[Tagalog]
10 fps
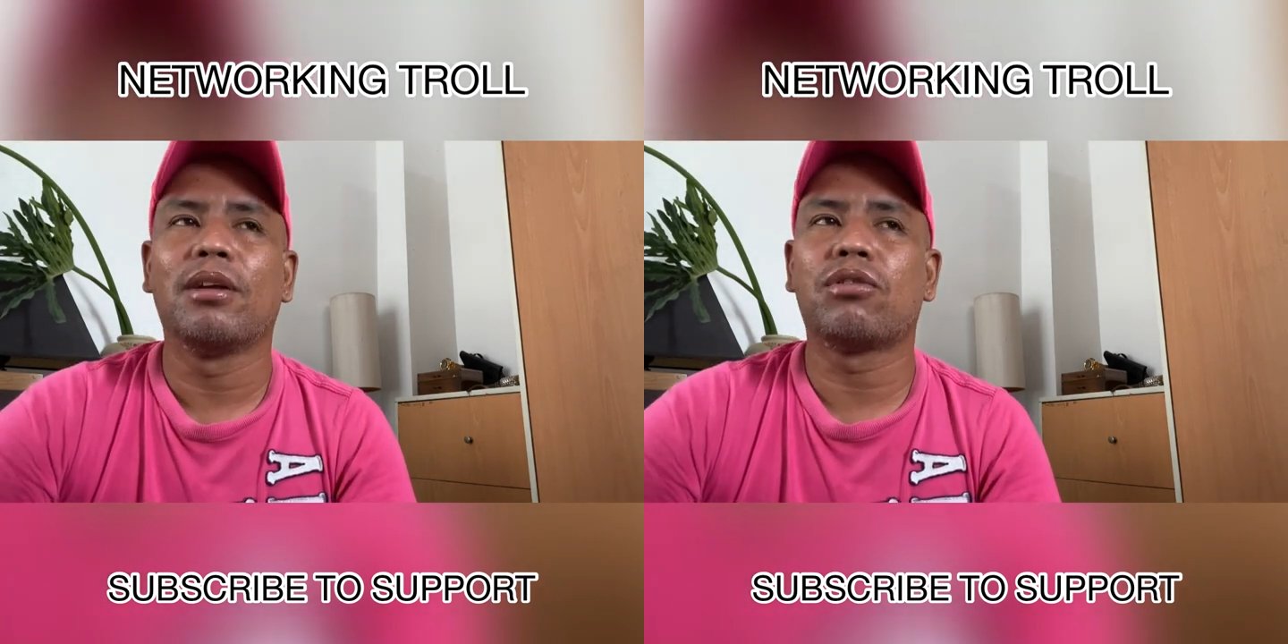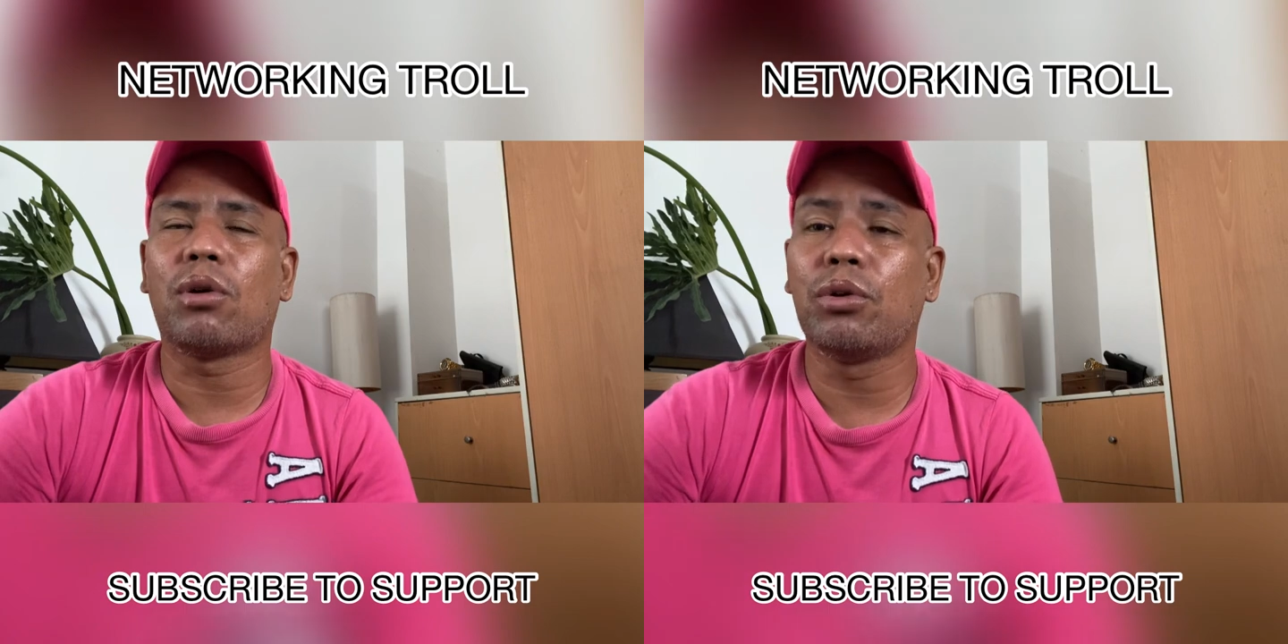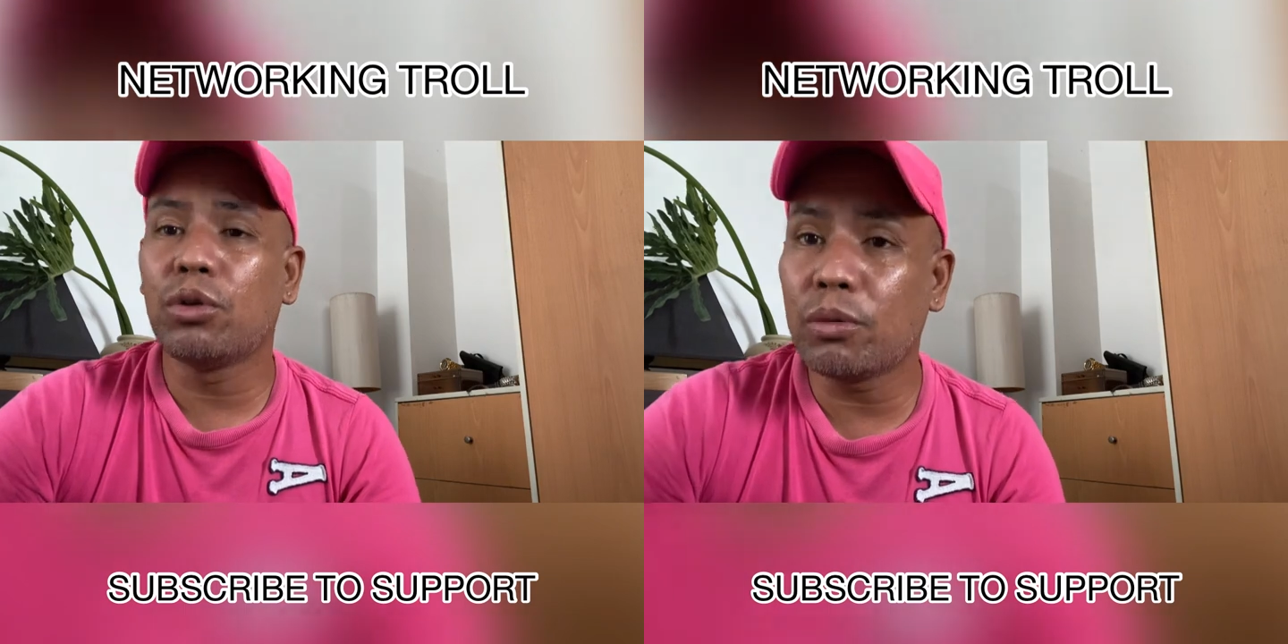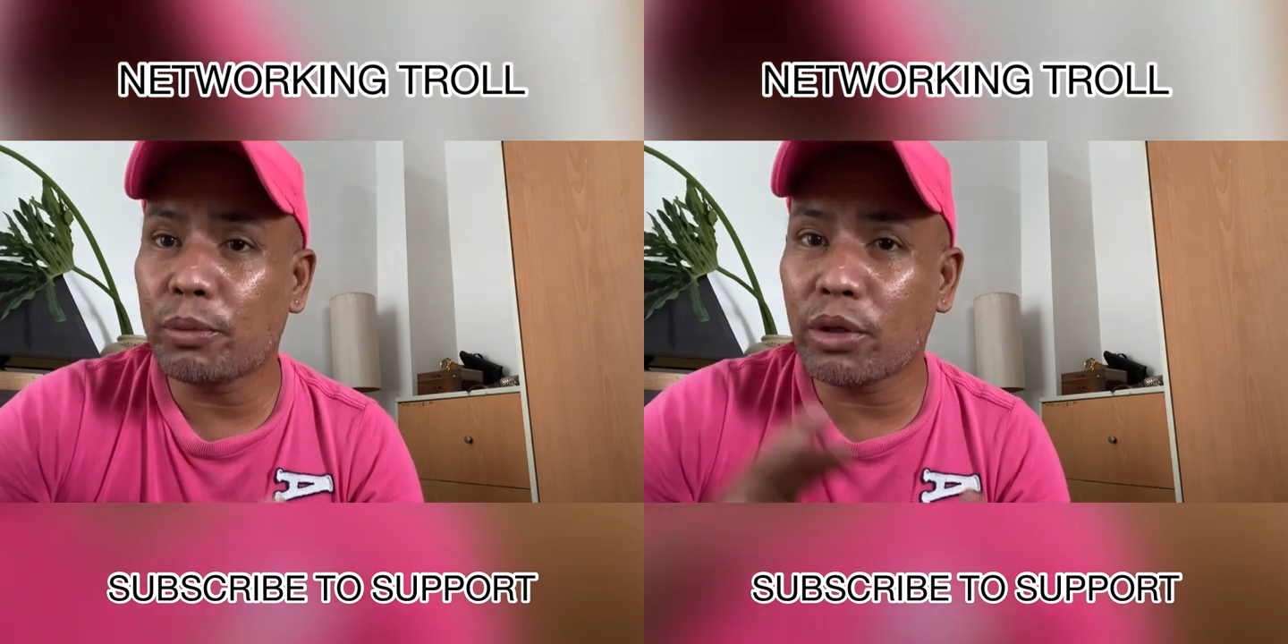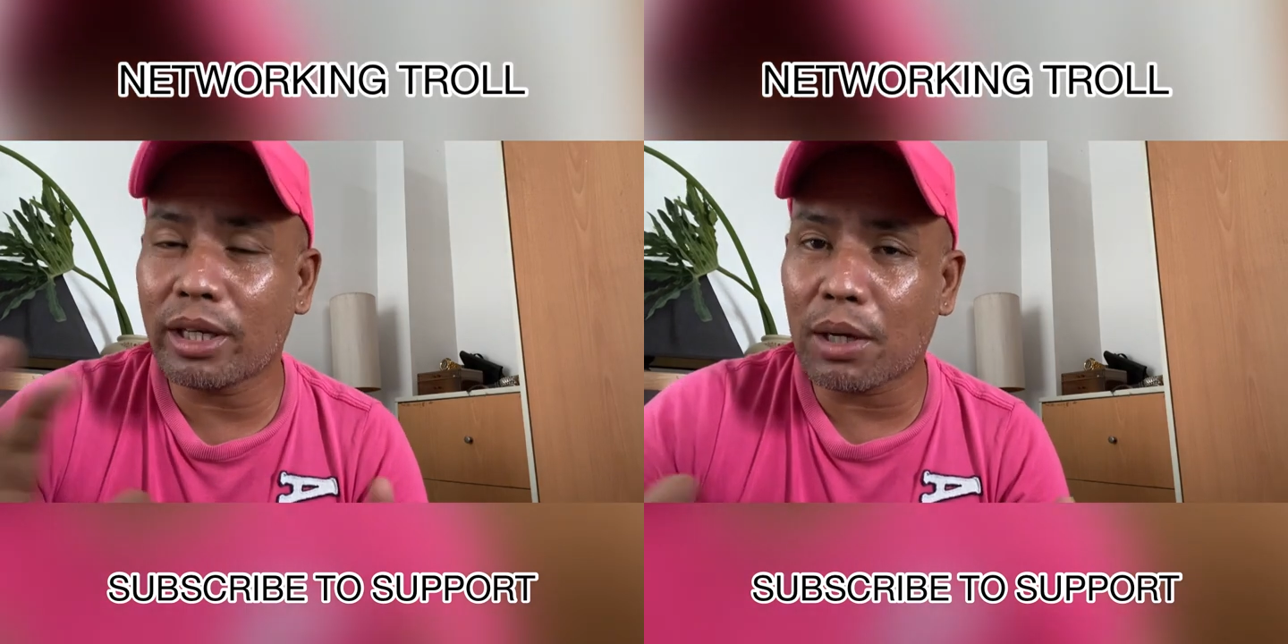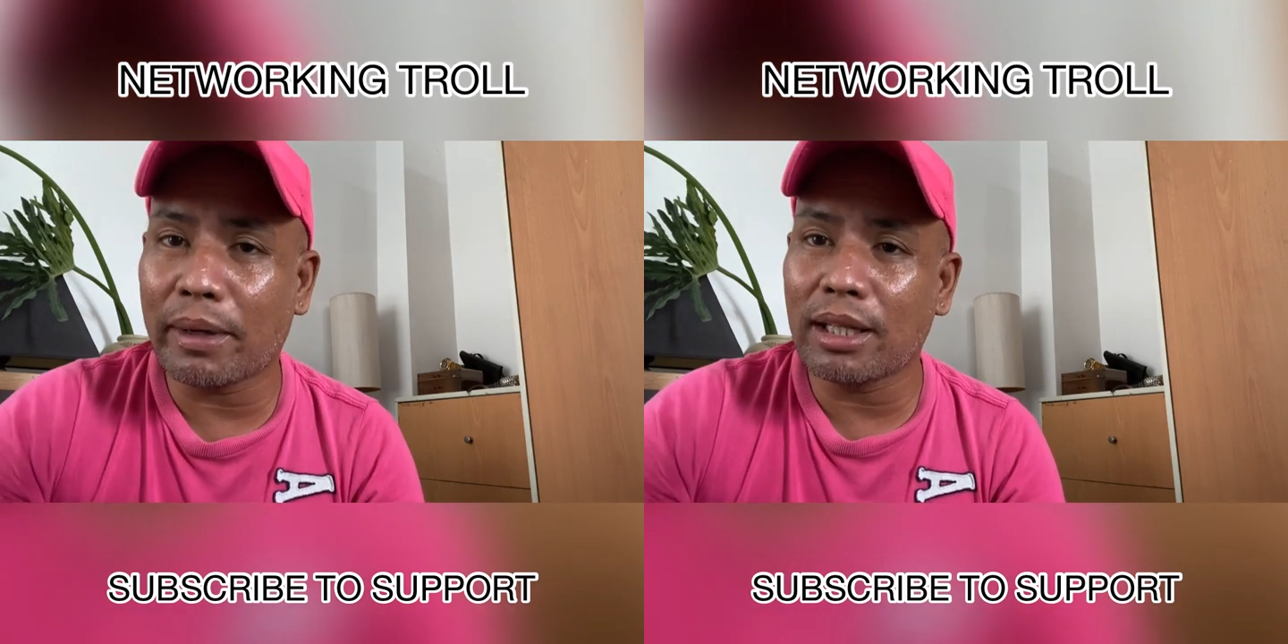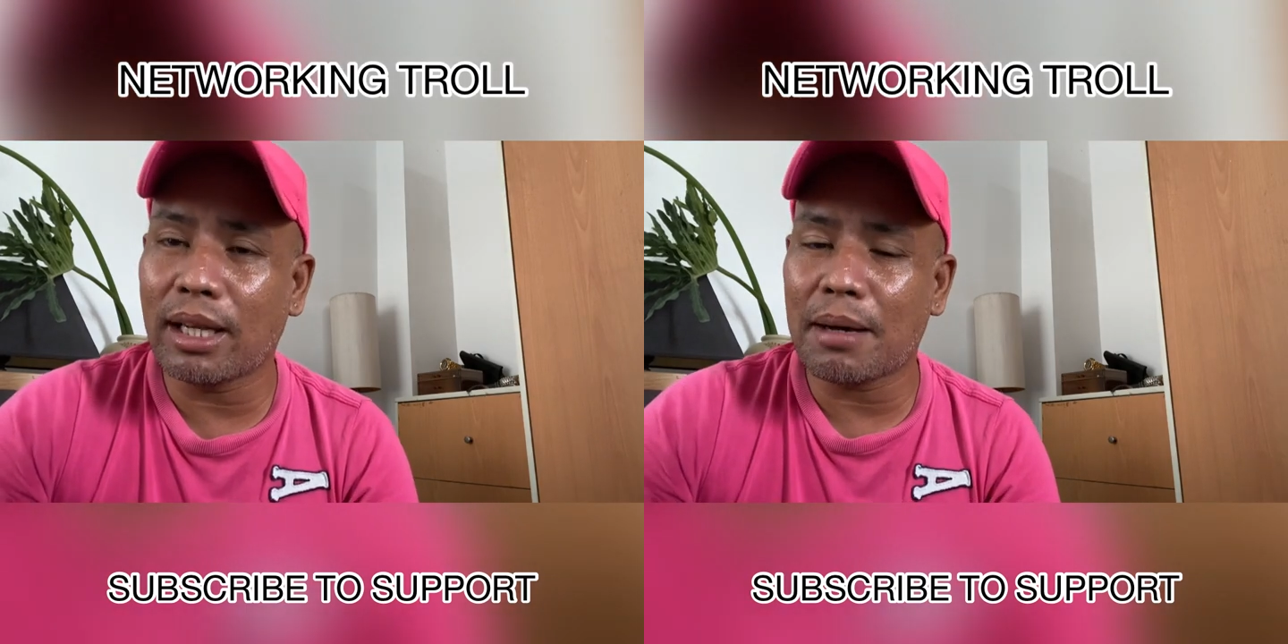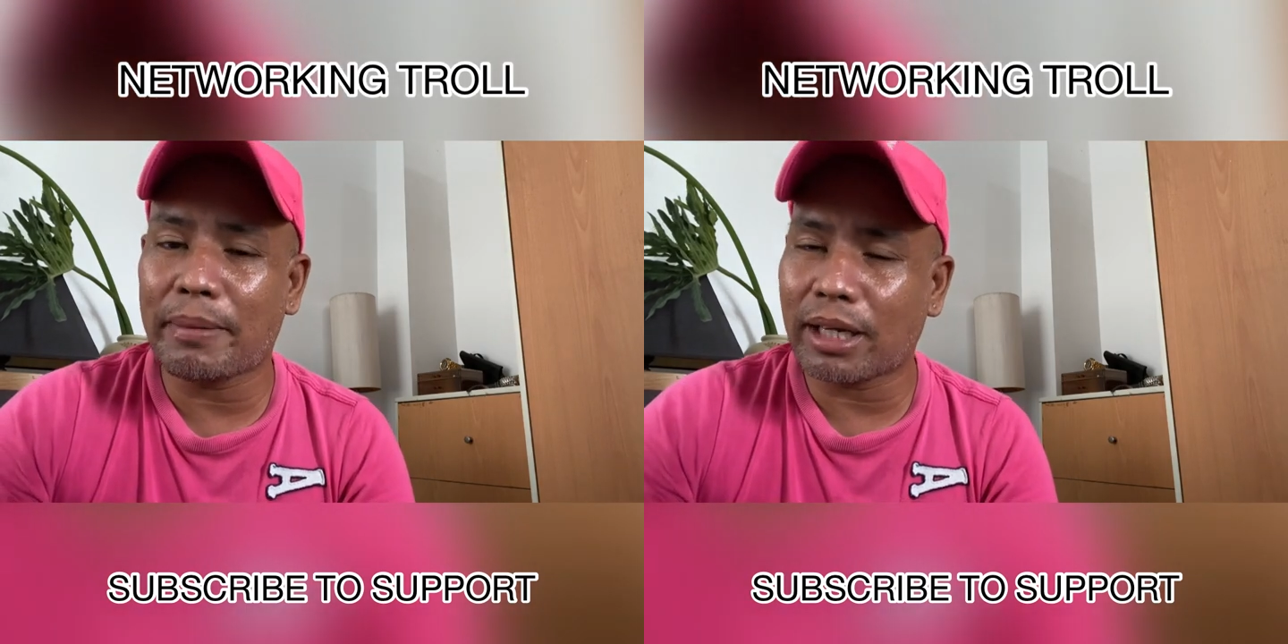So, yun po yung ginagawa
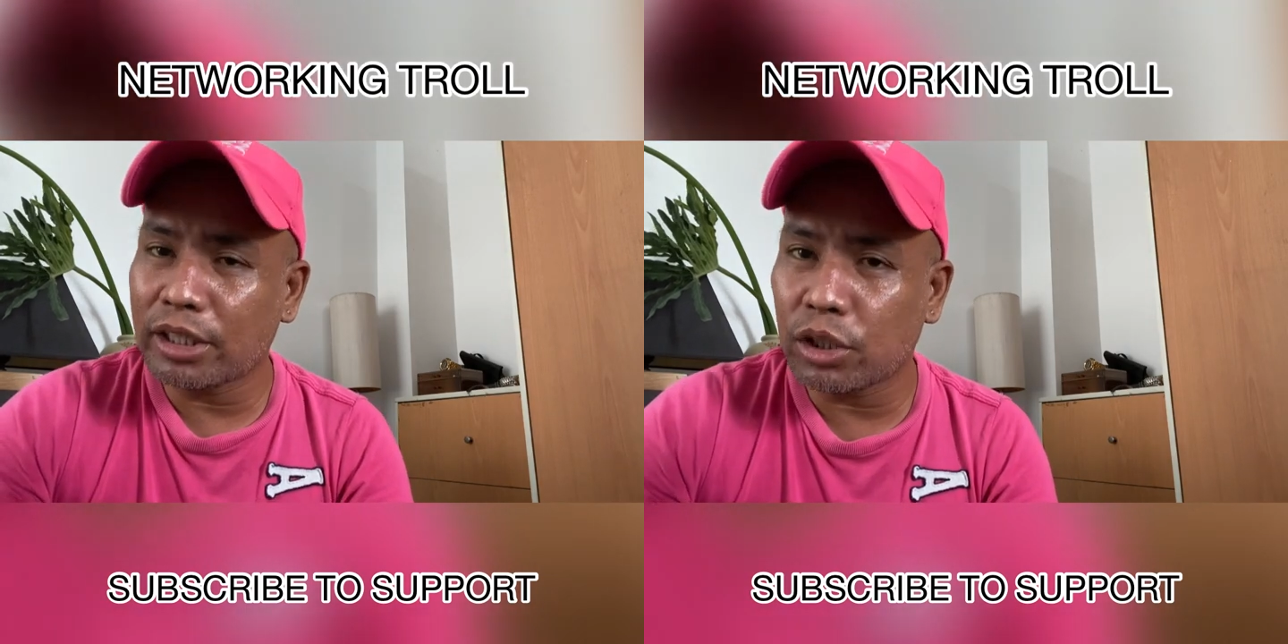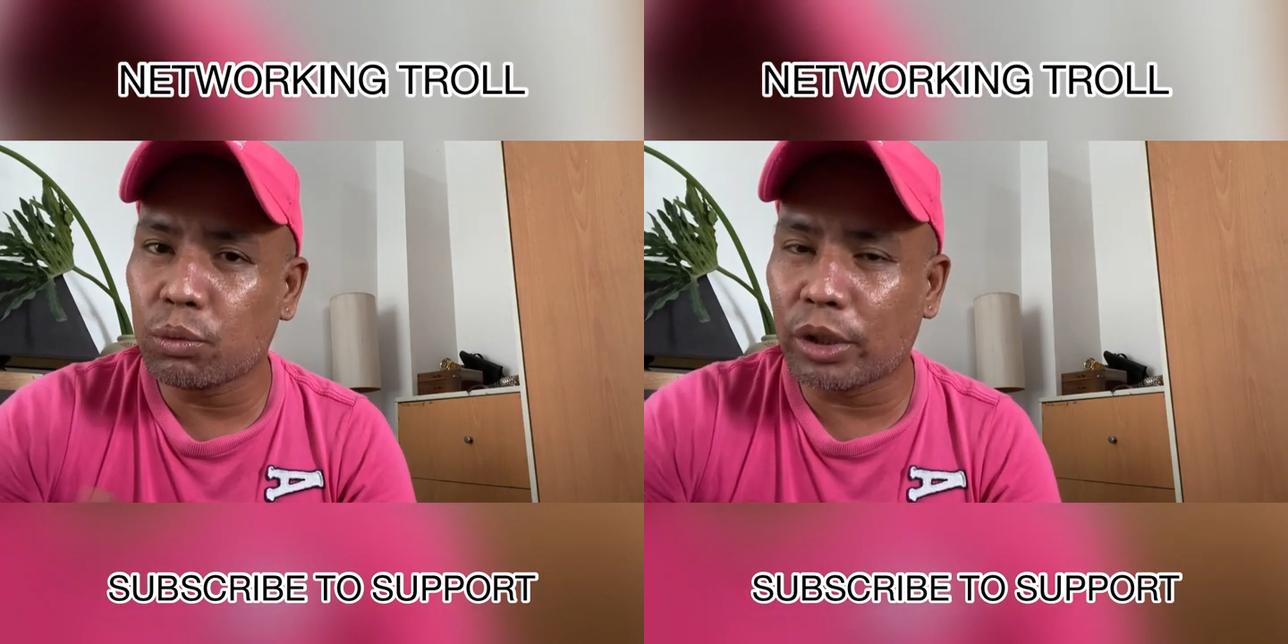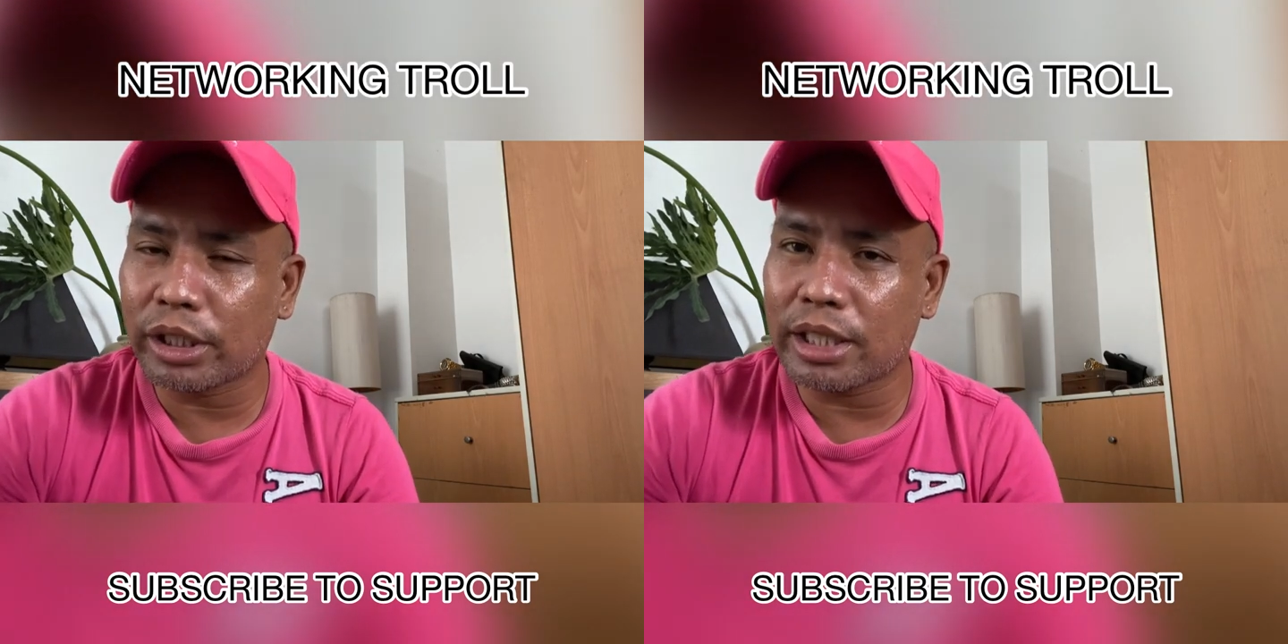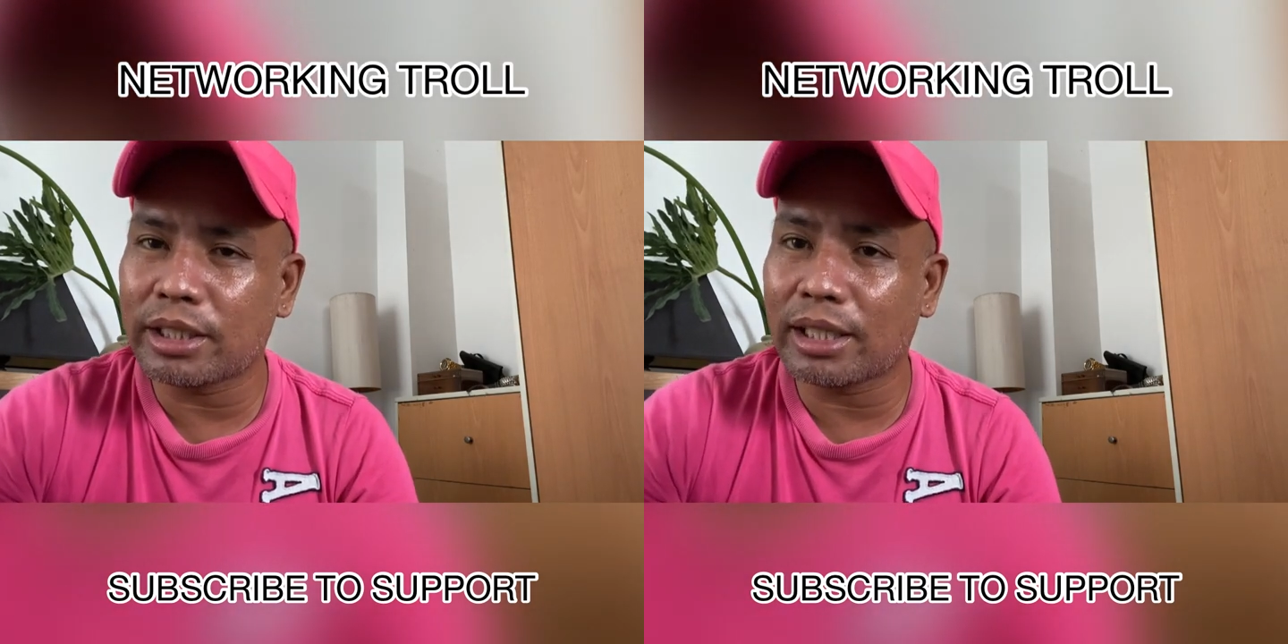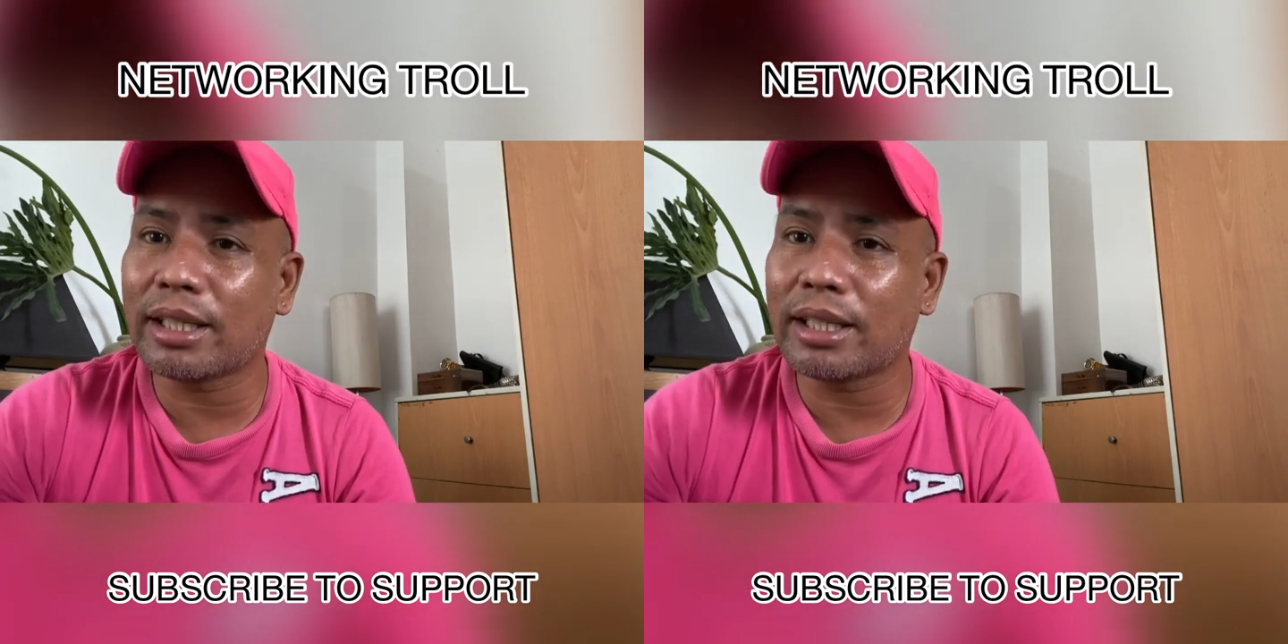nila, parang networking siya,